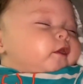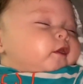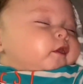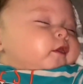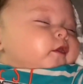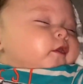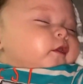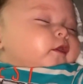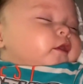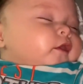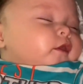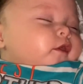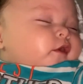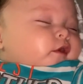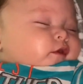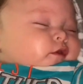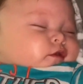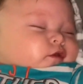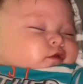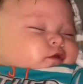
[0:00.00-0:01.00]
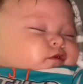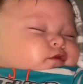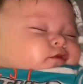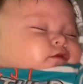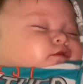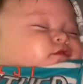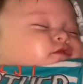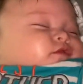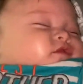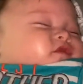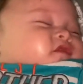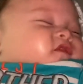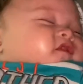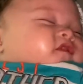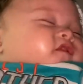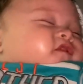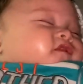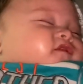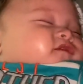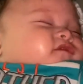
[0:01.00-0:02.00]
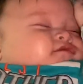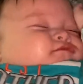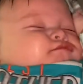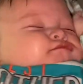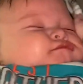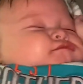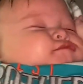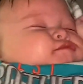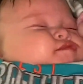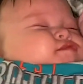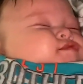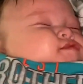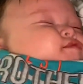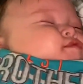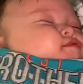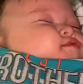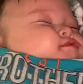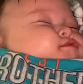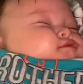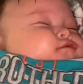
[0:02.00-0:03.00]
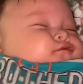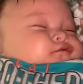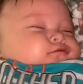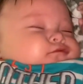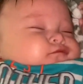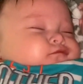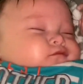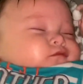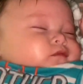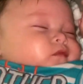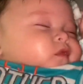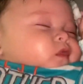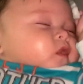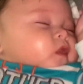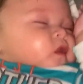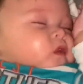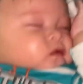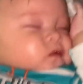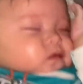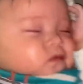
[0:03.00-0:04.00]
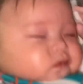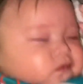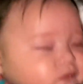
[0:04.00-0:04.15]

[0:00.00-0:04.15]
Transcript: Tingnan natin yung cradle cup ni Wesley